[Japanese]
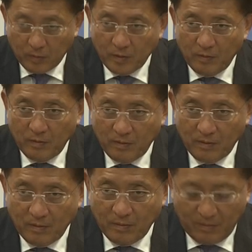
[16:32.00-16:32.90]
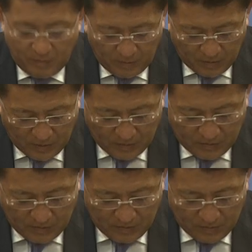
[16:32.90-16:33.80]
とめを行う
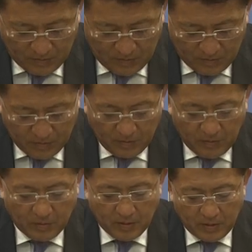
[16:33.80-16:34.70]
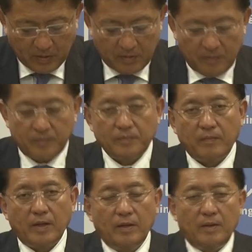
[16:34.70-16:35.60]
予定です。
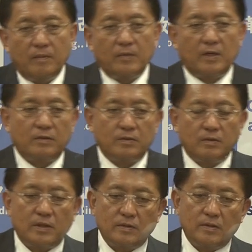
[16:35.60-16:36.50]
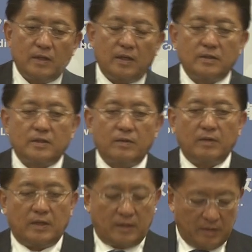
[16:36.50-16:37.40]
まあ、あの調達に関して
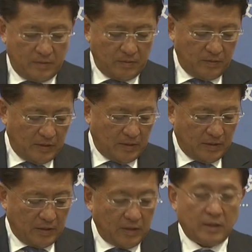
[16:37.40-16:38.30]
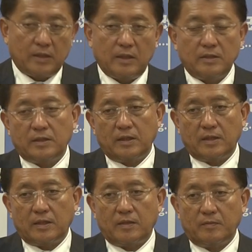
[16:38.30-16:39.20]
は、その他会計検査
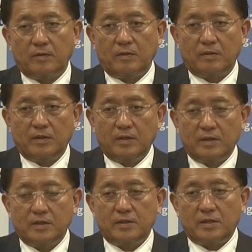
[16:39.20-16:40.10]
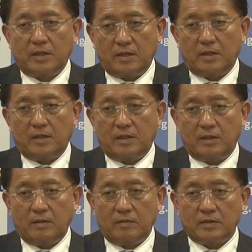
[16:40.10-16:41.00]
院からも、一社
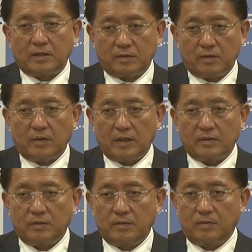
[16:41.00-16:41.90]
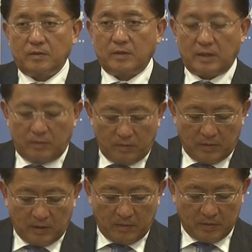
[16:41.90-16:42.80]
応札とか、そういう問題
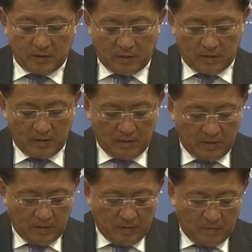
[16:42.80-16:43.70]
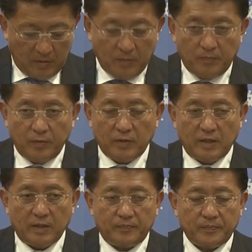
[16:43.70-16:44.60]
等々ありますが、まあ、一方
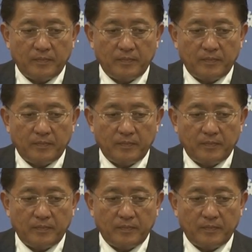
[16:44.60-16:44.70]
で、